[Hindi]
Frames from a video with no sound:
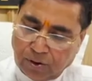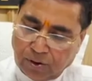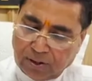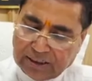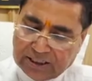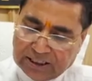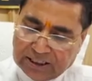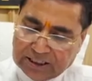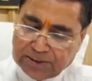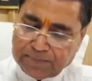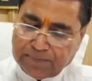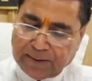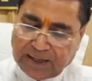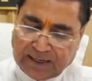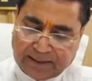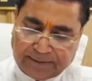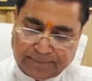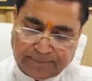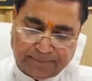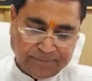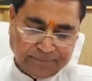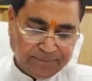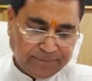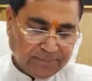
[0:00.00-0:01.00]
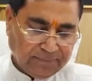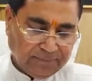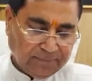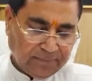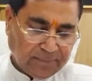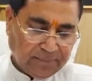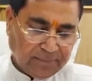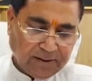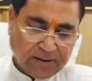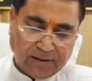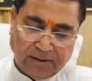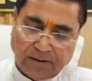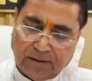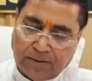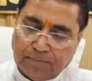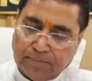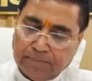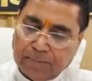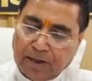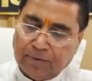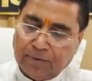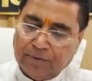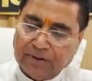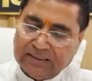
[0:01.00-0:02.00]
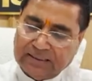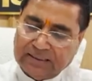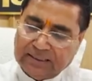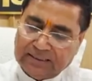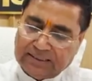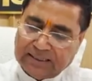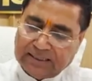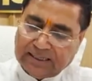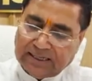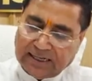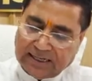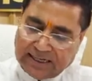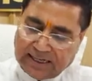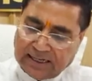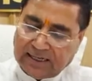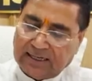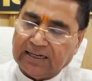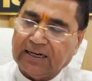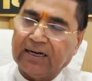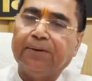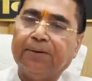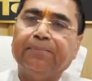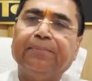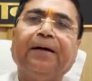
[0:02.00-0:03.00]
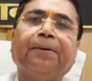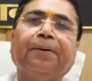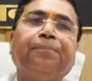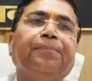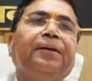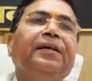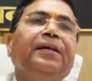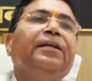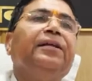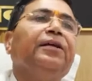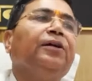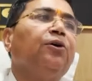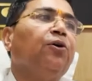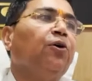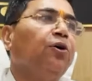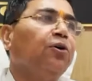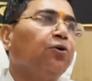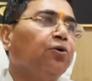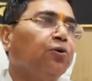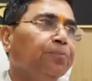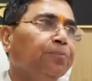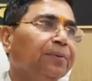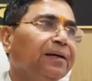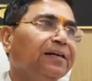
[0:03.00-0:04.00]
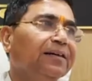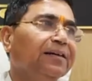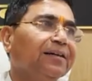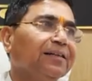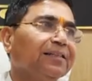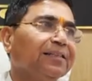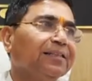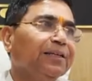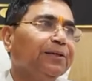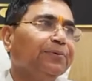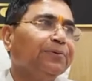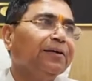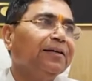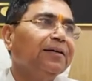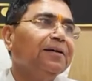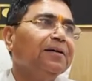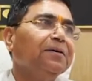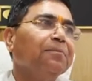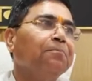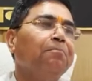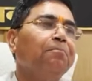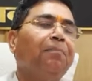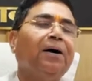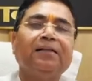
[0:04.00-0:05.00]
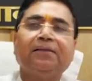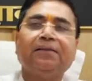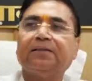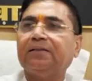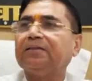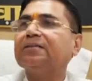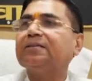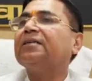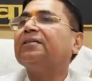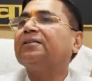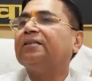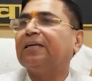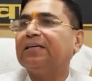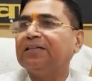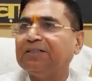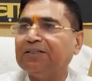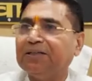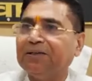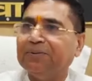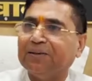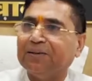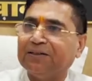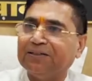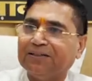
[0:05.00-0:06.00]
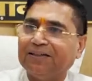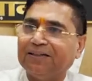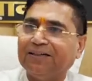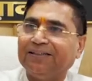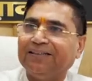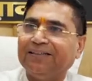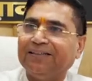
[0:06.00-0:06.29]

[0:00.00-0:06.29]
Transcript: और इस बार बावन दिन से घटाकर हमने अपने ही रिकॉर्ड को बीट करते हुए मात्र 27 दिन में रिजल्ट